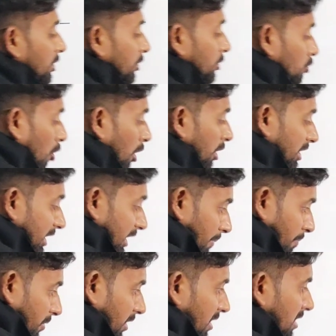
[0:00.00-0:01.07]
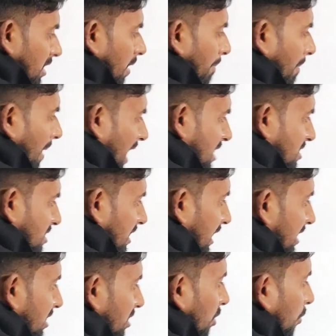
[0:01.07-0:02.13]
योर गिफ्ट
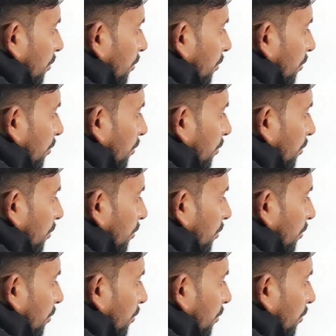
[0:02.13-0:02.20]
पार्सल